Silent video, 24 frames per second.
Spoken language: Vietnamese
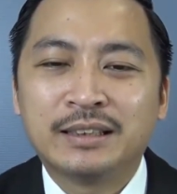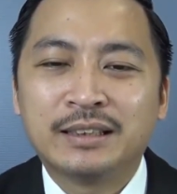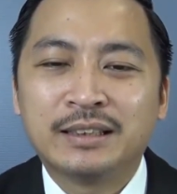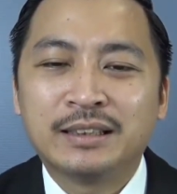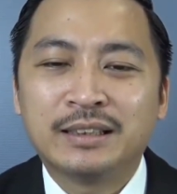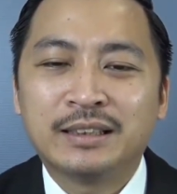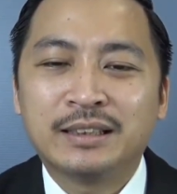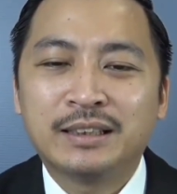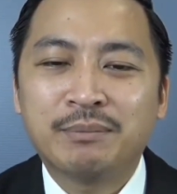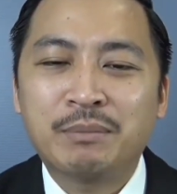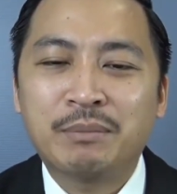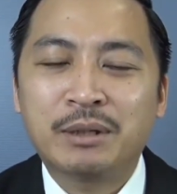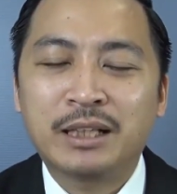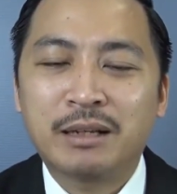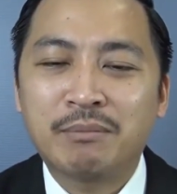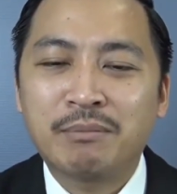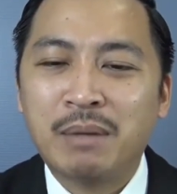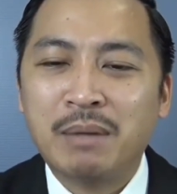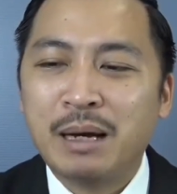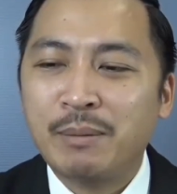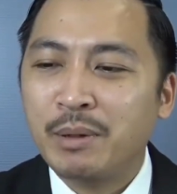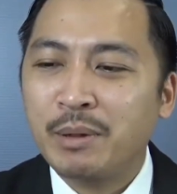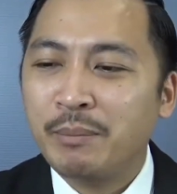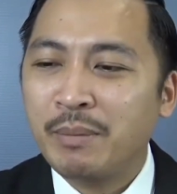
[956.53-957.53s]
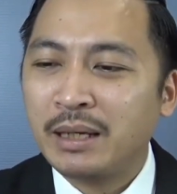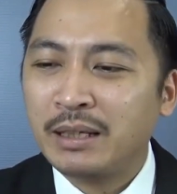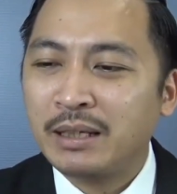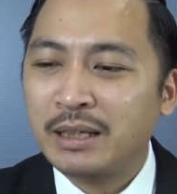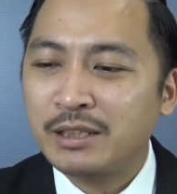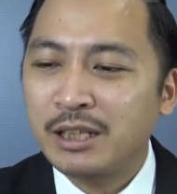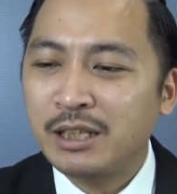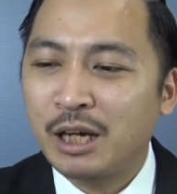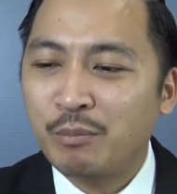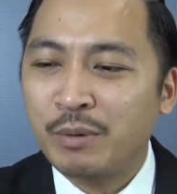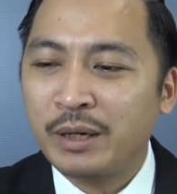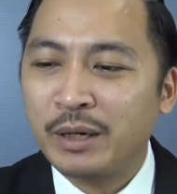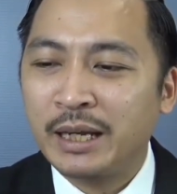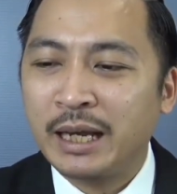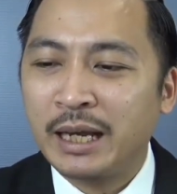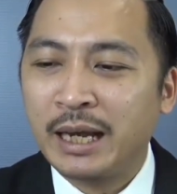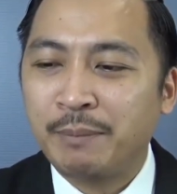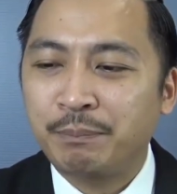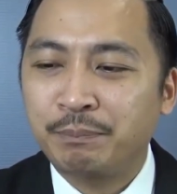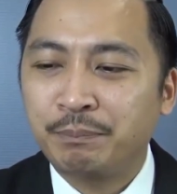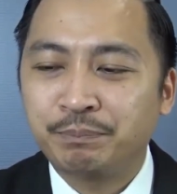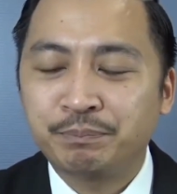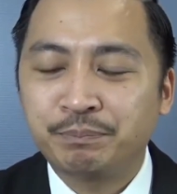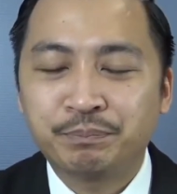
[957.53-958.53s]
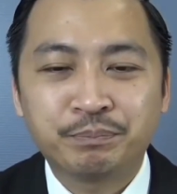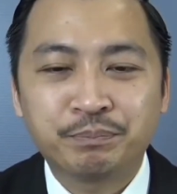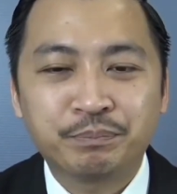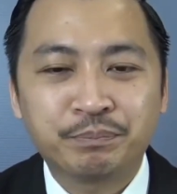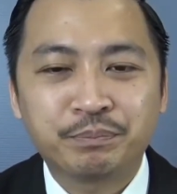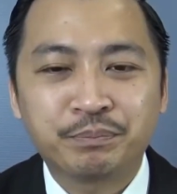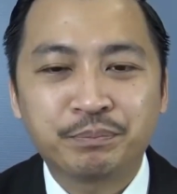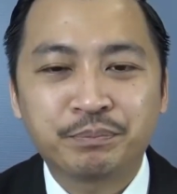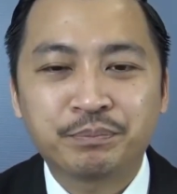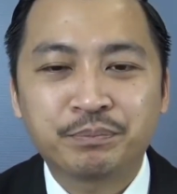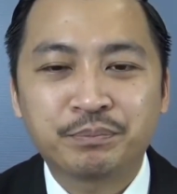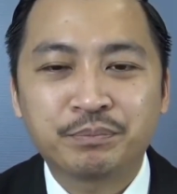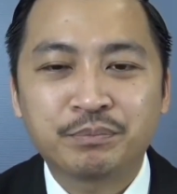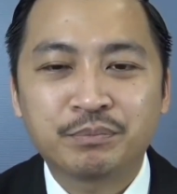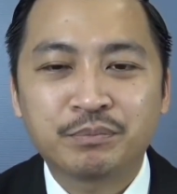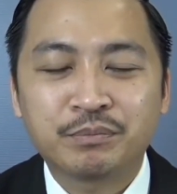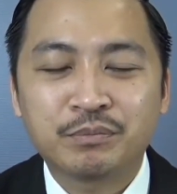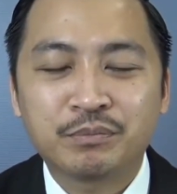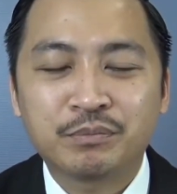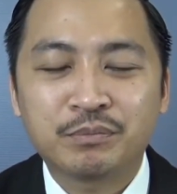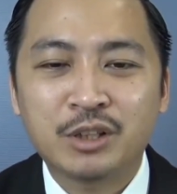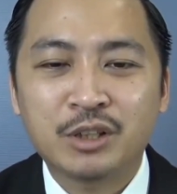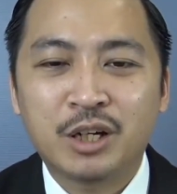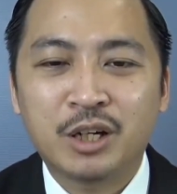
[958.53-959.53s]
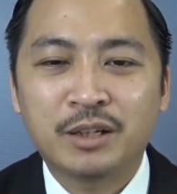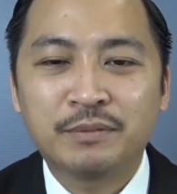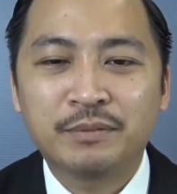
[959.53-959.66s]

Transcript: mặt tiền 30 mét là rộng hay hẹp rồi